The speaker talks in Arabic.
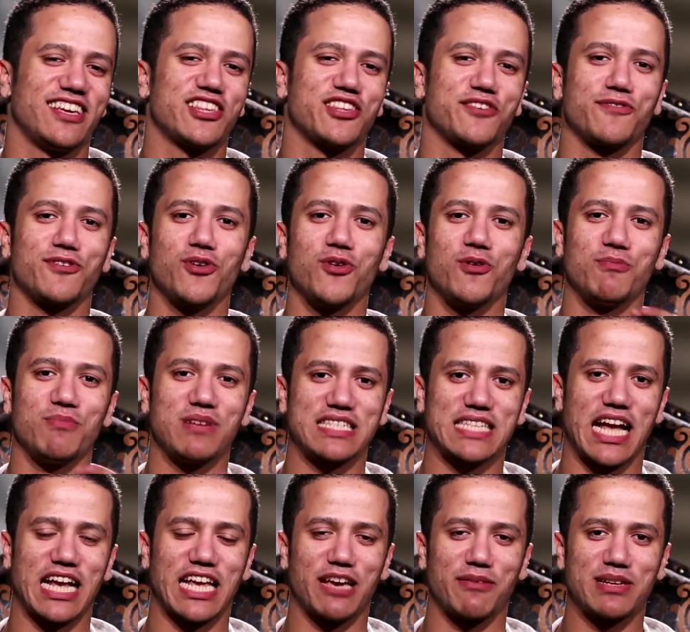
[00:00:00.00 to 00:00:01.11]
يكشف لهم
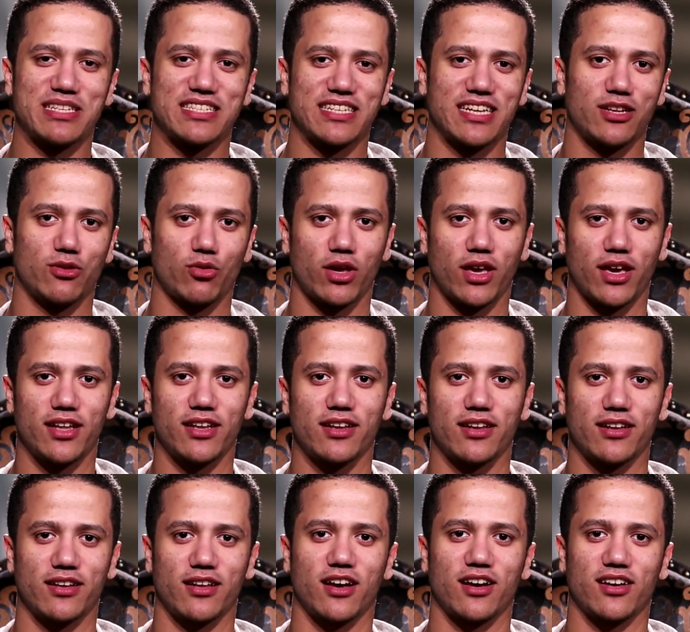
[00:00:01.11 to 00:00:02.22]
بس عن جمال سنانه
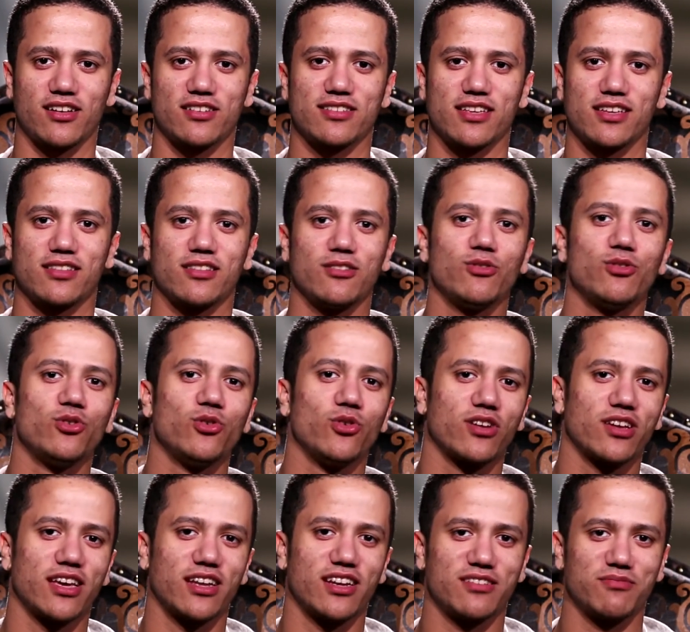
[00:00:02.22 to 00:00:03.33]
كأن خرزات لؤلؤ
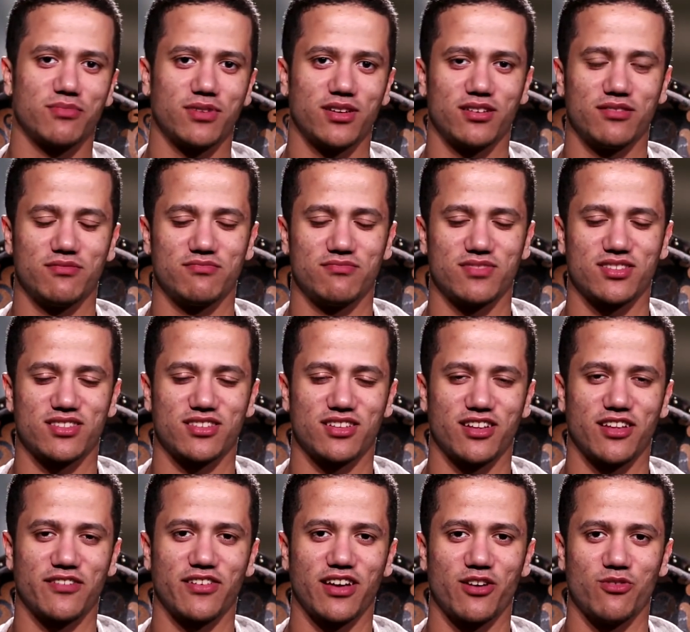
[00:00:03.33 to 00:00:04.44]
كانت
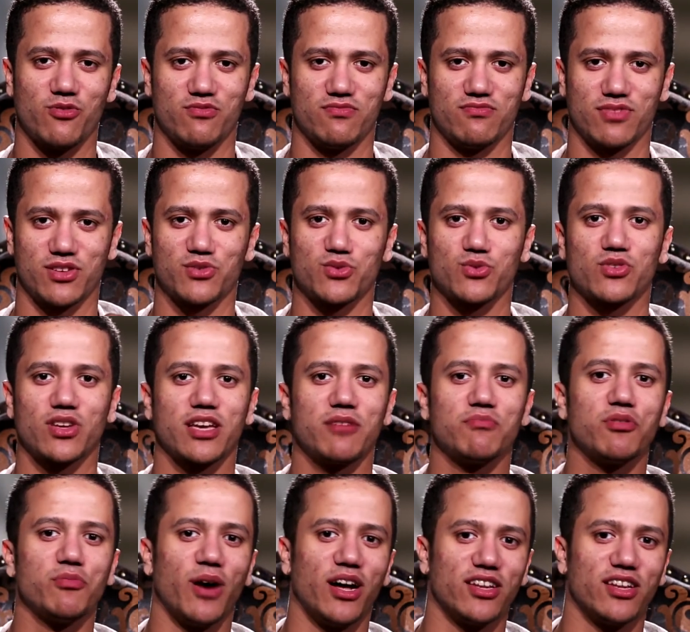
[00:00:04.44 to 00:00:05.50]
متصنفة أو مرصوصة جنب